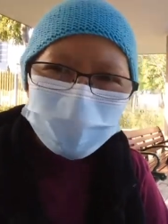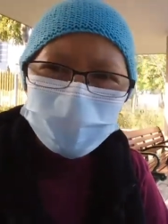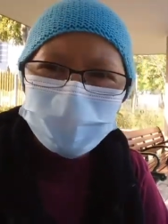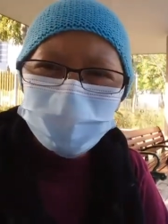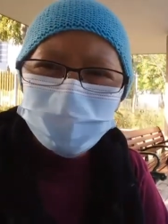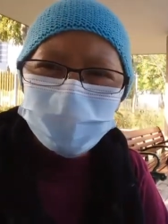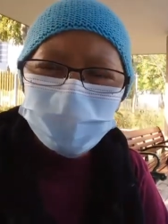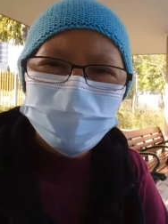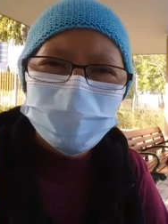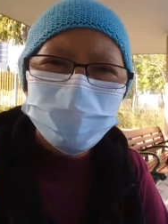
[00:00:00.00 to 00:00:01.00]
perjalanan
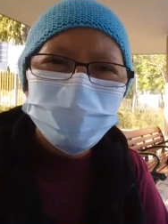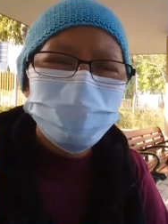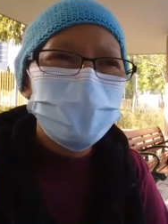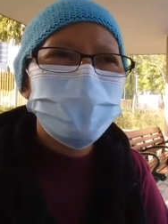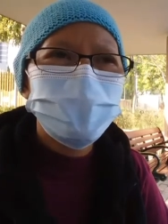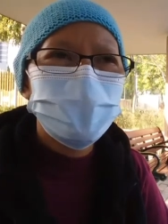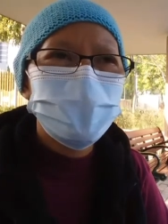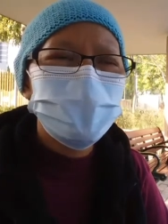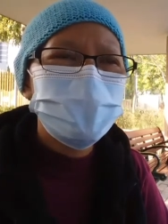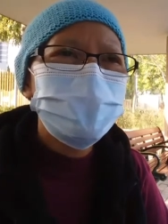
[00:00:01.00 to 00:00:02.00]
pulang juga cukup
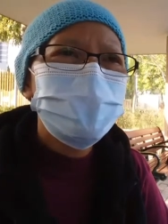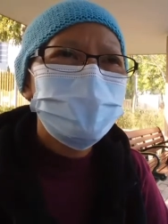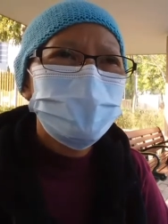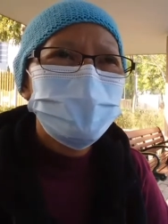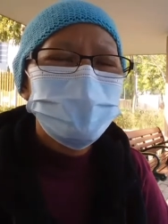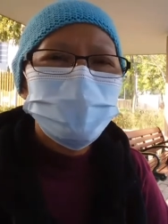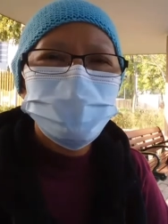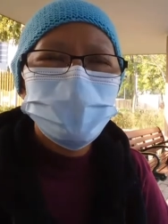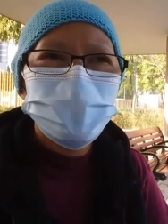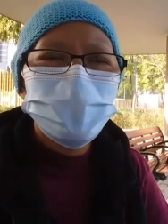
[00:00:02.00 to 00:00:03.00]
lancar,
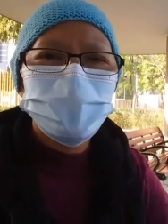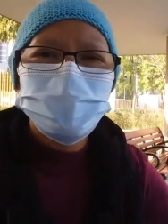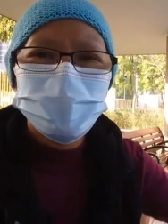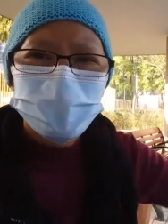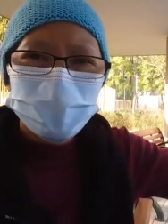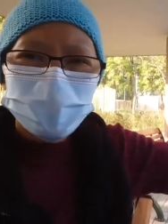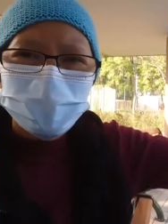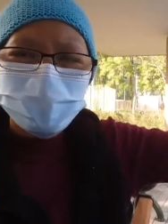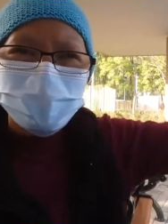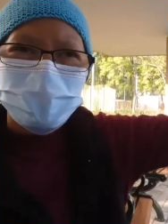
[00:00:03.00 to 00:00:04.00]
semuanya
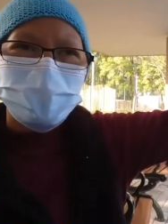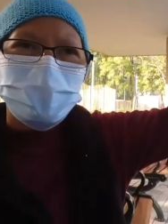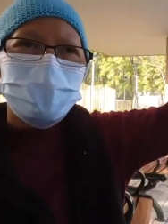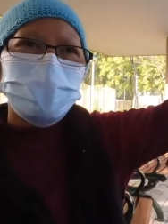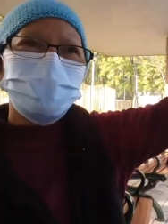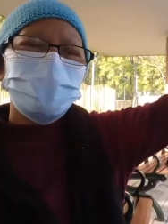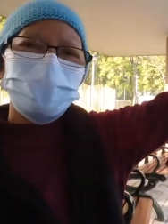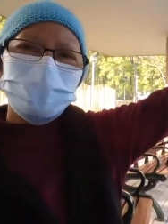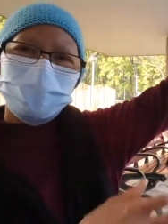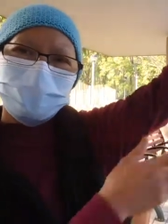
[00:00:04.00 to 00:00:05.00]
lancar. Tapi
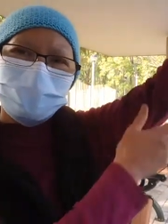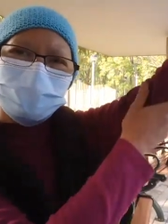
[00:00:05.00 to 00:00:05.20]
ini